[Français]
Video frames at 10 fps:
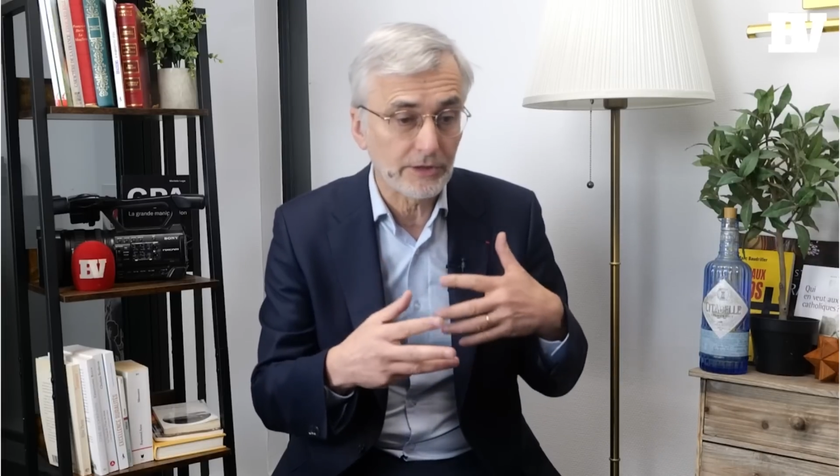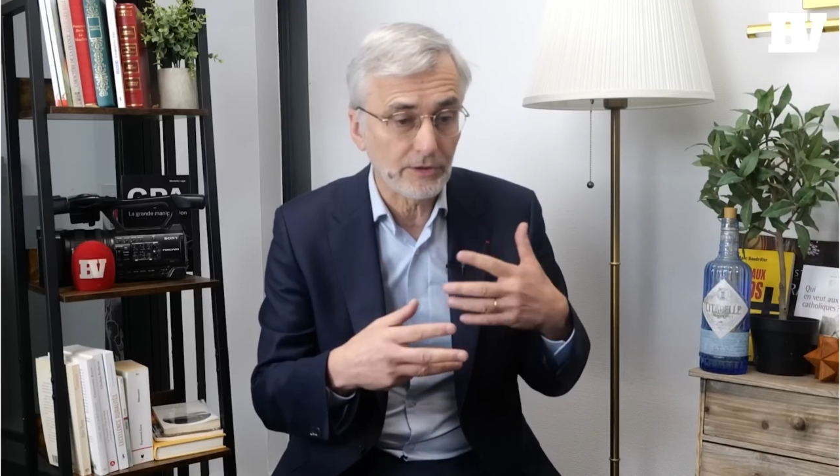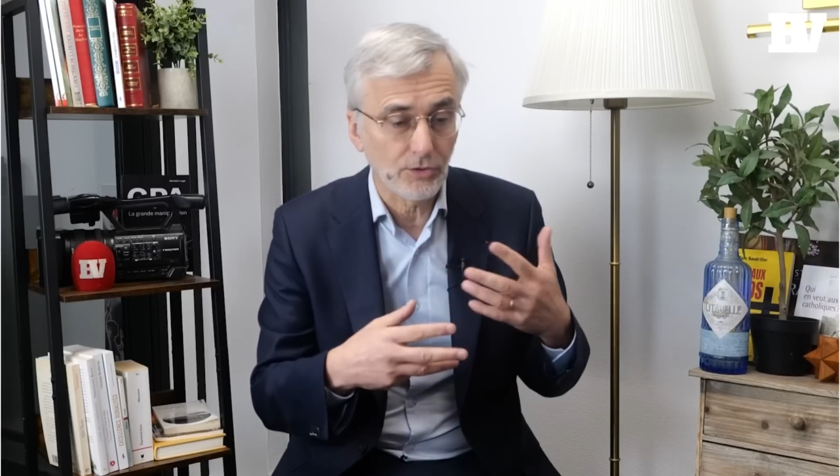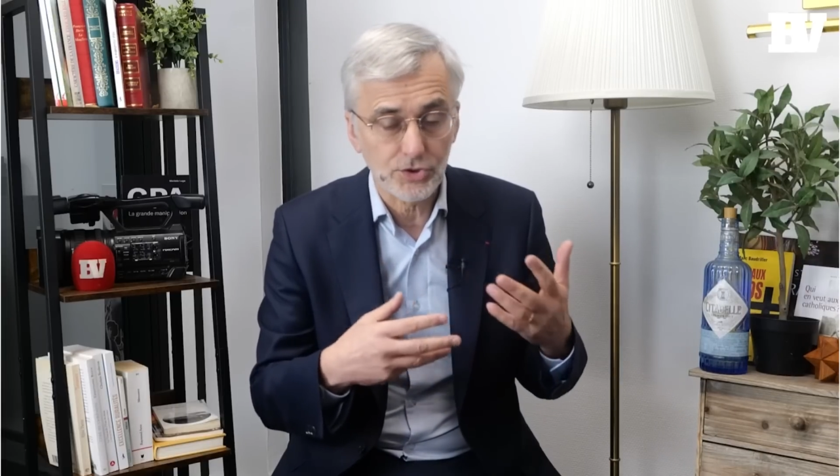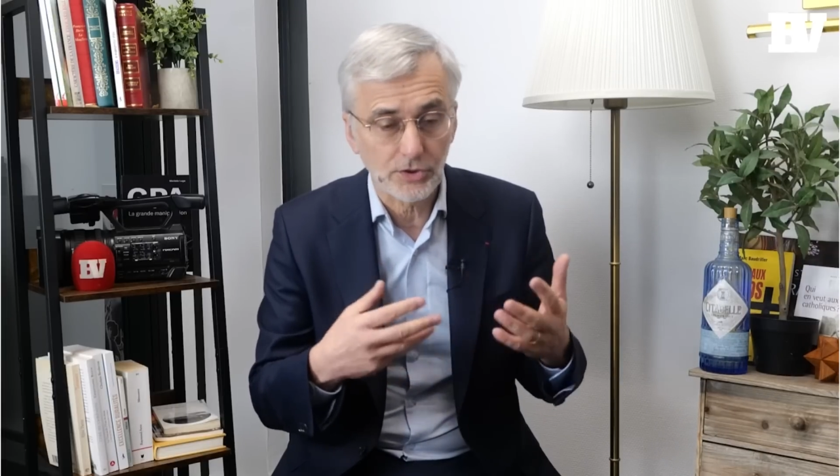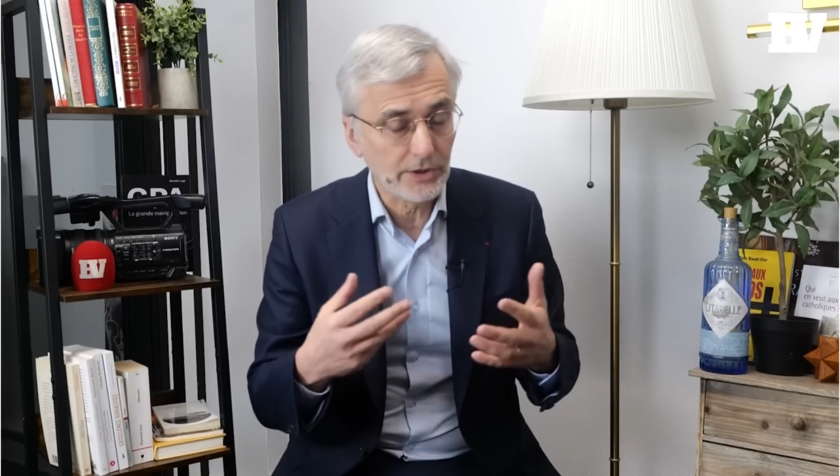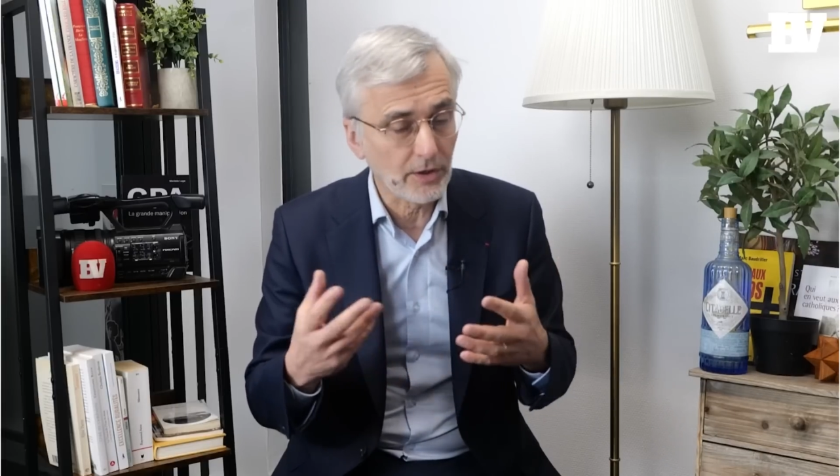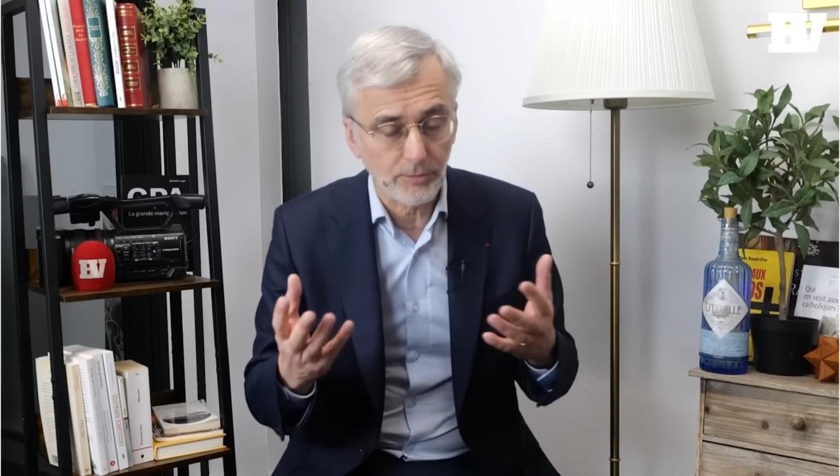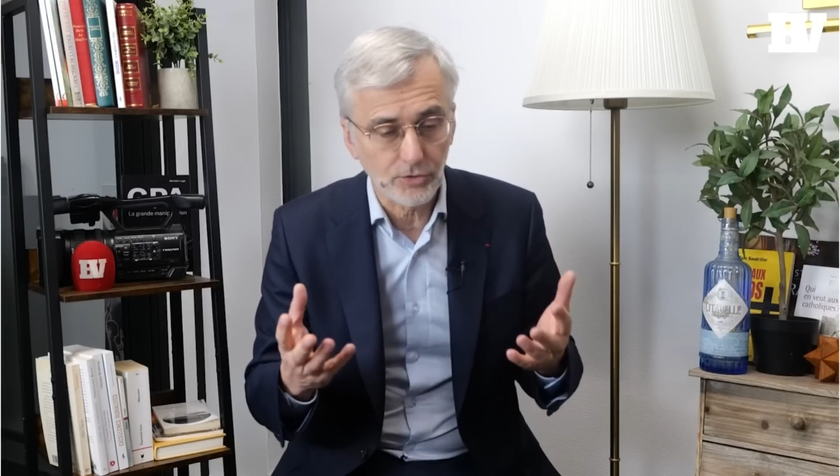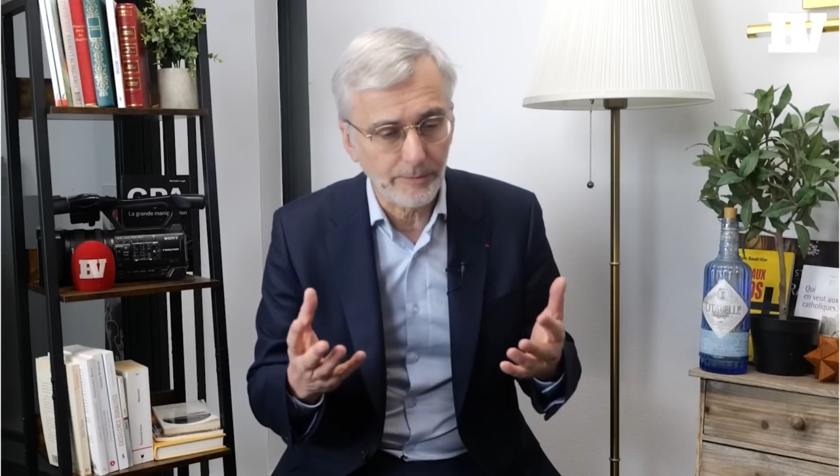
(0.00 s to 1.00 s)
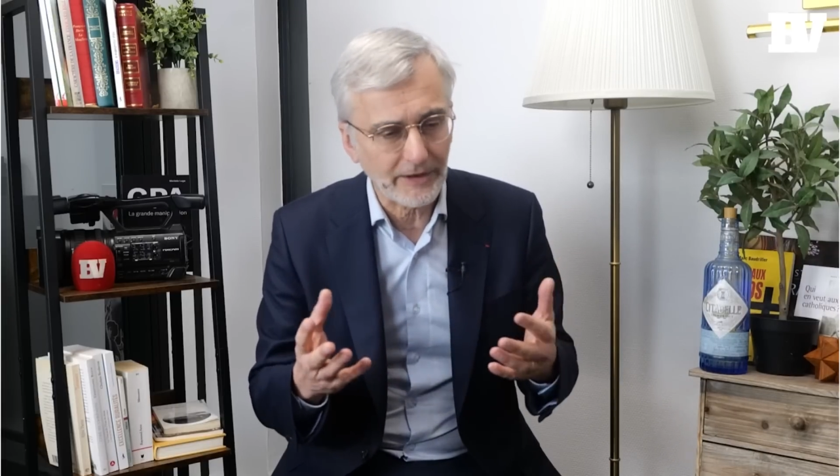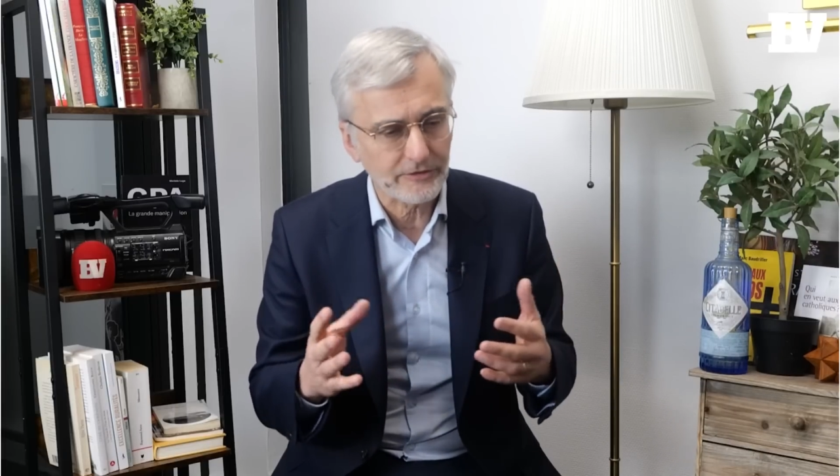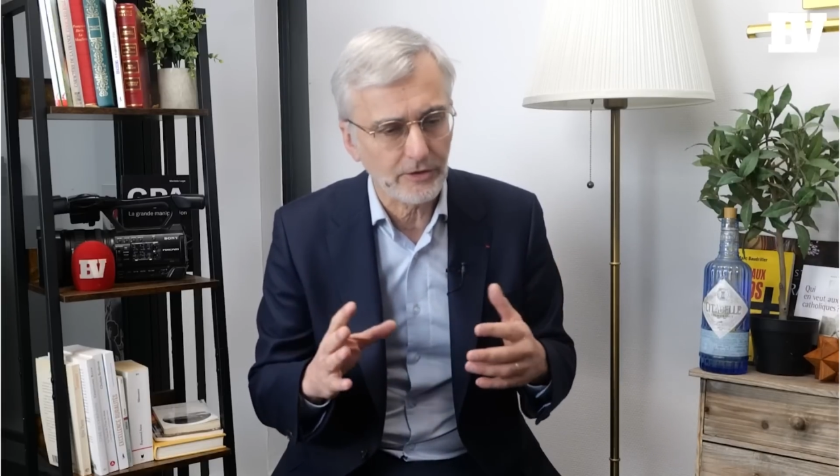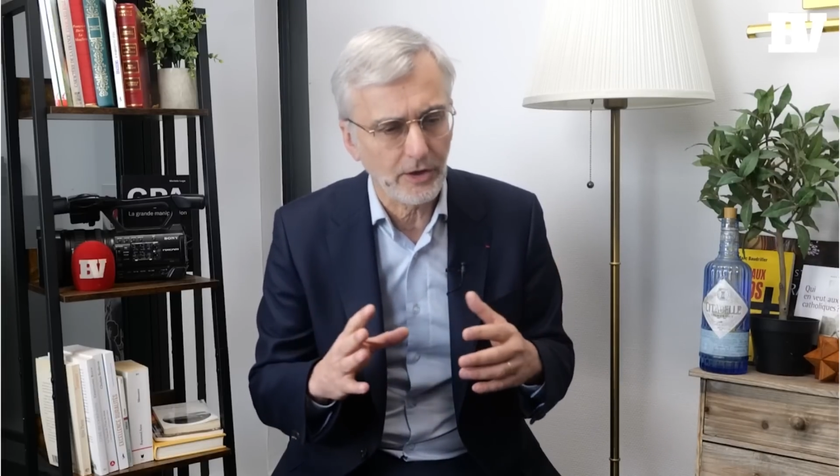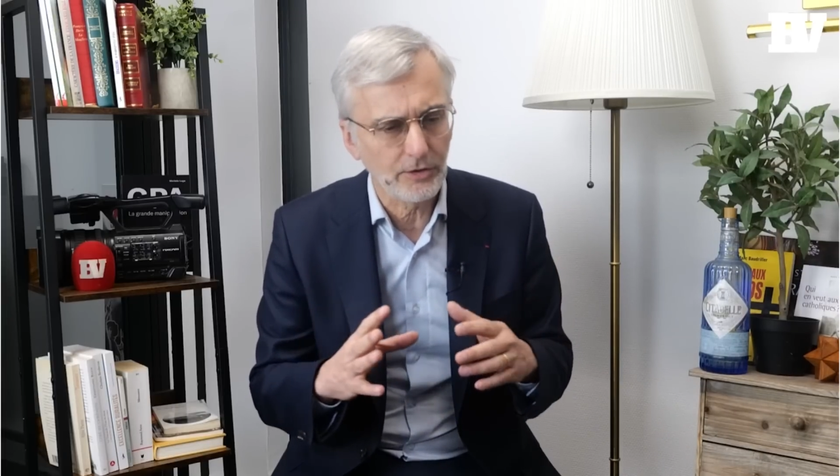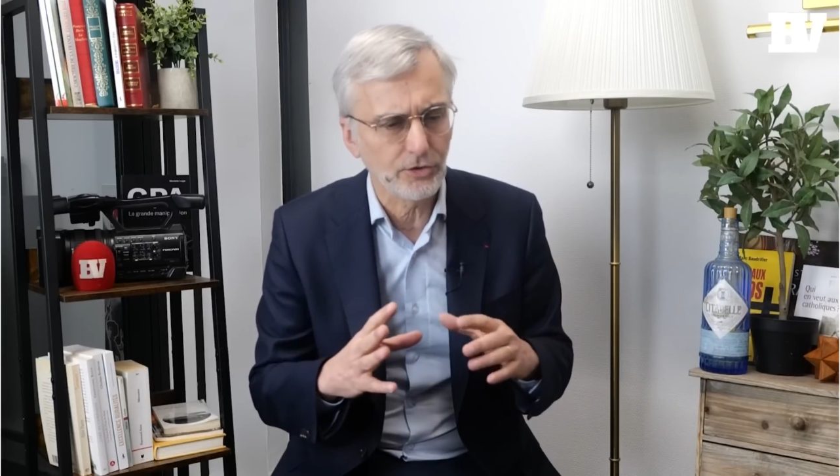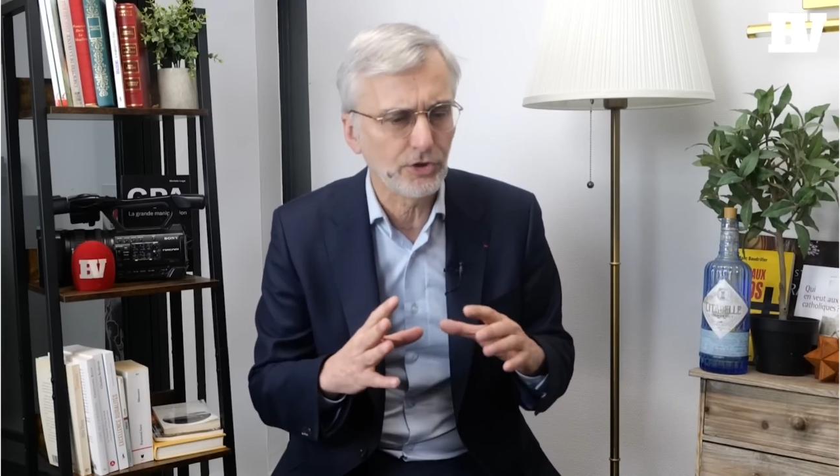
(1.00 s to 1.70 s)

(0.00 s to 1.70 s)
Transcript: interrogeant énormément de personnes,